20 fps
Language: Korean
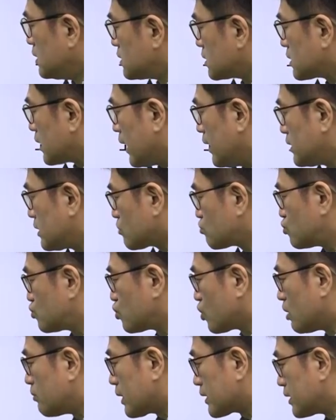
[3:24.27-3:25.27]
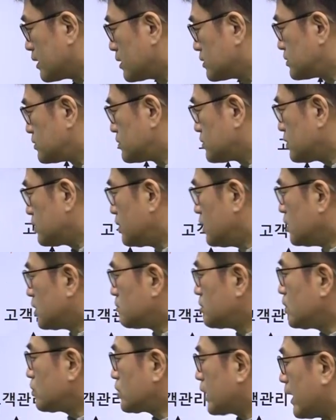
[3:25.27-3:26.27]
데이터 구조가 바뀐 것이죠.
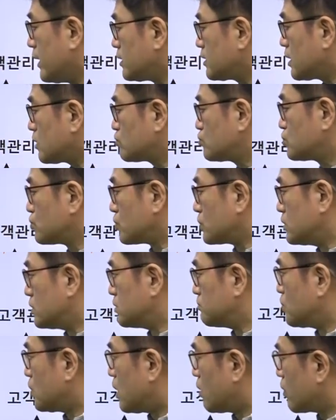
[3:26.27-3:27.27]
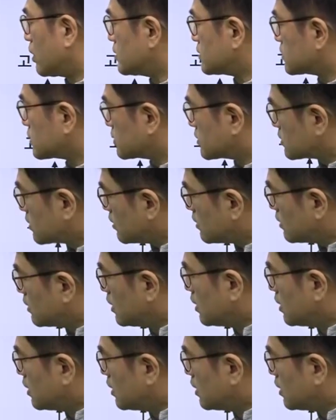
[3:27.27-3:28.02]
근데 이 데이터 구조는 뭐와 관련성이 있어요?